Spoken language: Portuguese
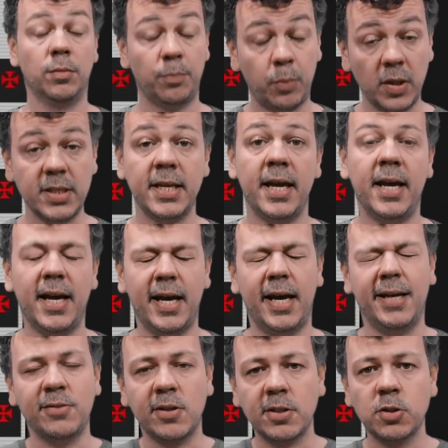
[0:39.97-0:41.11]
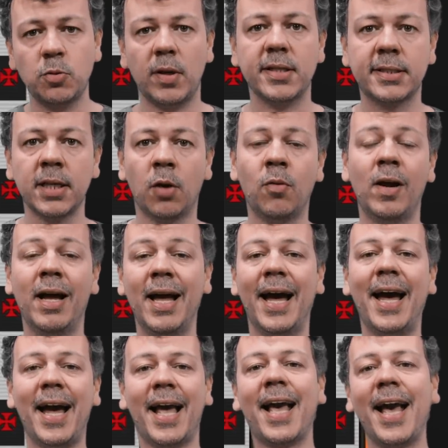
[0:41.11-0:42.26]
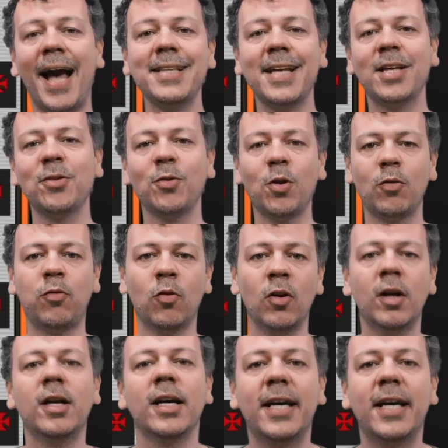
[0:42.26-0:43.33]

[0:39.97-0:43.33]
Pois é, a nossa situação a cada novo